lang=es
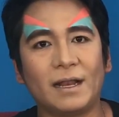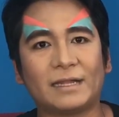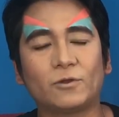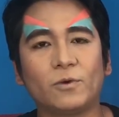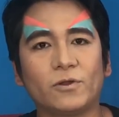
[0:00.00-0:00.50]

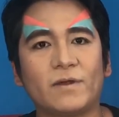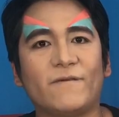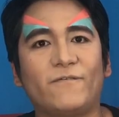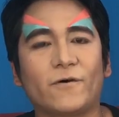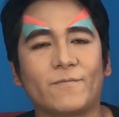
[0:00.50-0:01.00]
la tuvo de
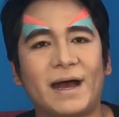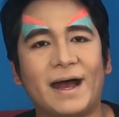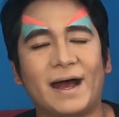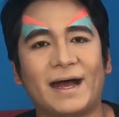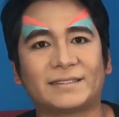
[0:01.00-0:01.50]
una
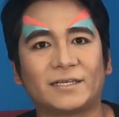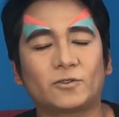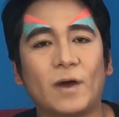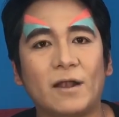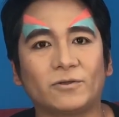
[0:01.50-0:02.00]
forma
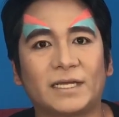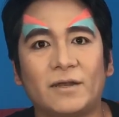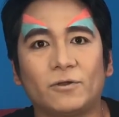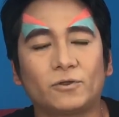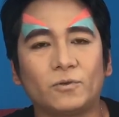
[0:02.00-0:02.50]
asexual, o
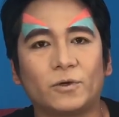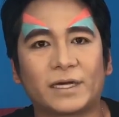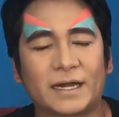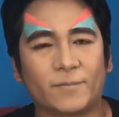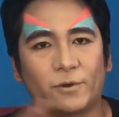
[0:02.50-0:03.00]
sea, no
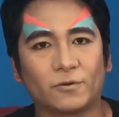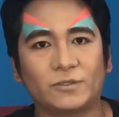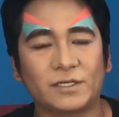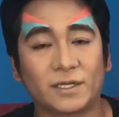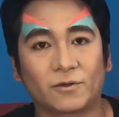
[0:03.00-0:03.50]
tuvo que
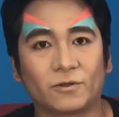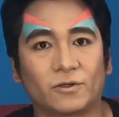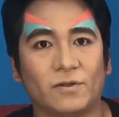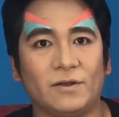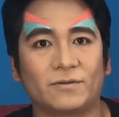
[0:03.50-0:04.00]
reproducirse con
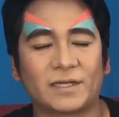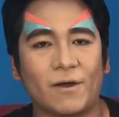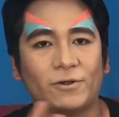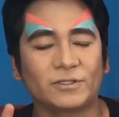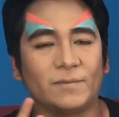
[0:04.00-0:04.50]
otro
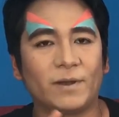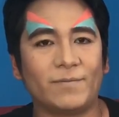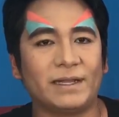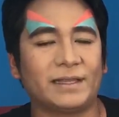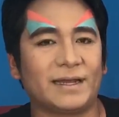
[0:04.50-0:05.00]
dinosaurio,
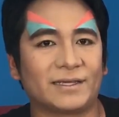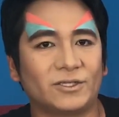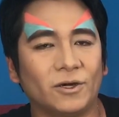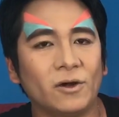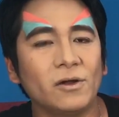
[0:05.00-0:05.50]
simplemente
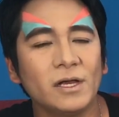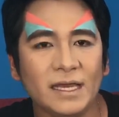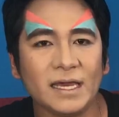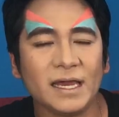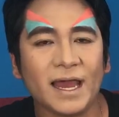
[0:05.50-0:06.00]
nació.
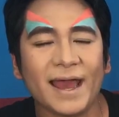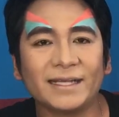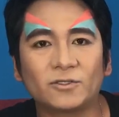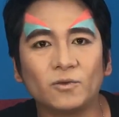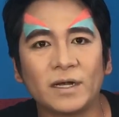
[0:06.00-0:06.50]
Y
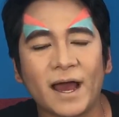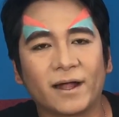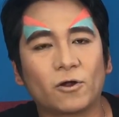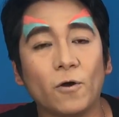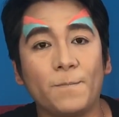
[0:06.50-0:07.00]
es
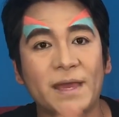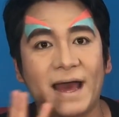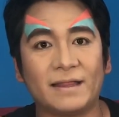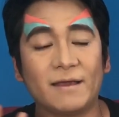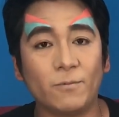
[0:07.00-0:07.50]
una
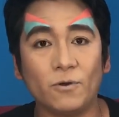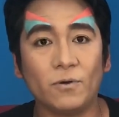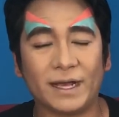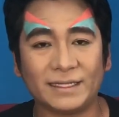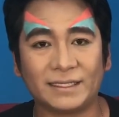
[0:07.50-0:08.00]
copia de
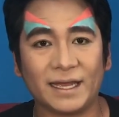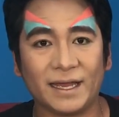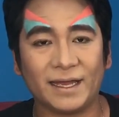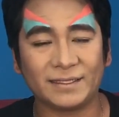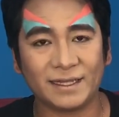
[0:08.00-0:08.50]
Blue,
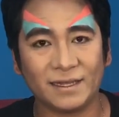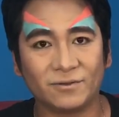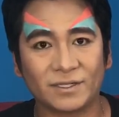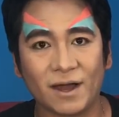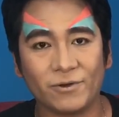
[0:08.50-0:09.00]
ese, ese
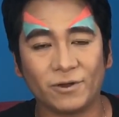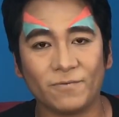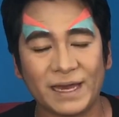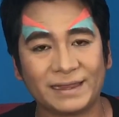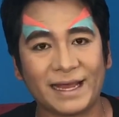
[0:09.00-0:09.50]

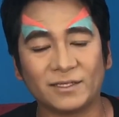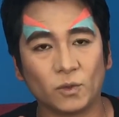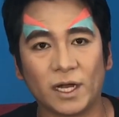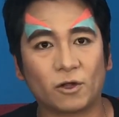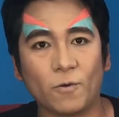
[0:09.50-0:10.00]
dinosaurio beta es
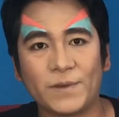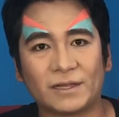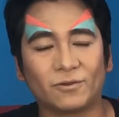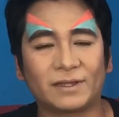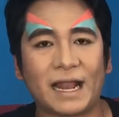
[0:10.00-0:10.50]
una
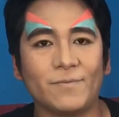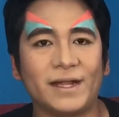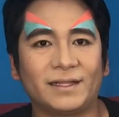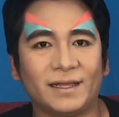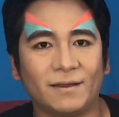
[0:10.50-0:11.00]
copia
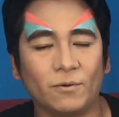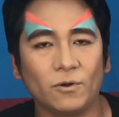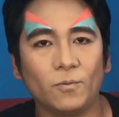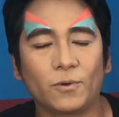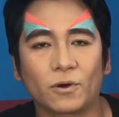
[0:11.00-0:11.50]
totalmente de
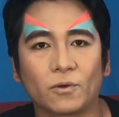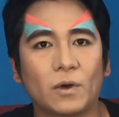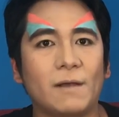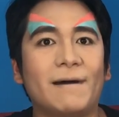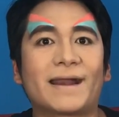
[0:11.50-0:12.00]
Blue, por lo
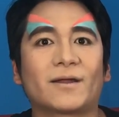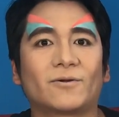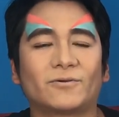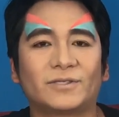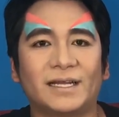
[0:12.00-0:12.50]
cual va a
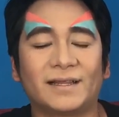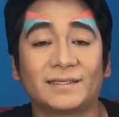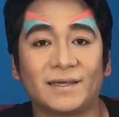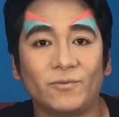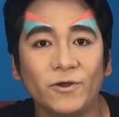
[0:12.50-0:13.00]
reconocer
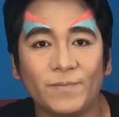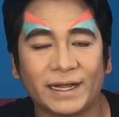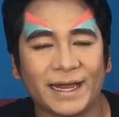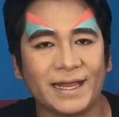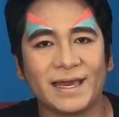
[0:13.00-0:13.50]
desde muy
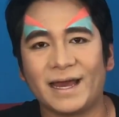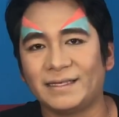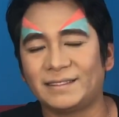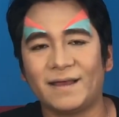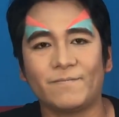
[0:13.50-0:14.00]
pequeña
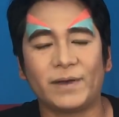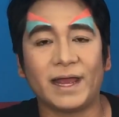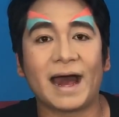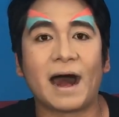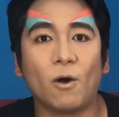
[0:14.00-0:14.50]
y
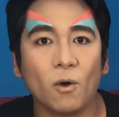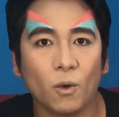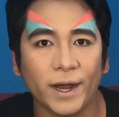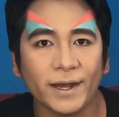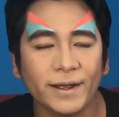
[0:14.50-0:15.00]
siempre a
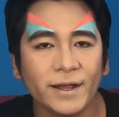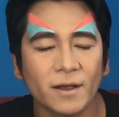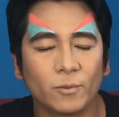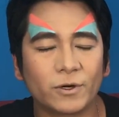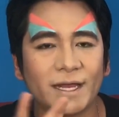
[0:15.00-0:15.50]
Owen,
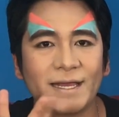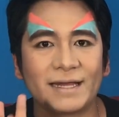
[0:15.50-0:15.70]
porque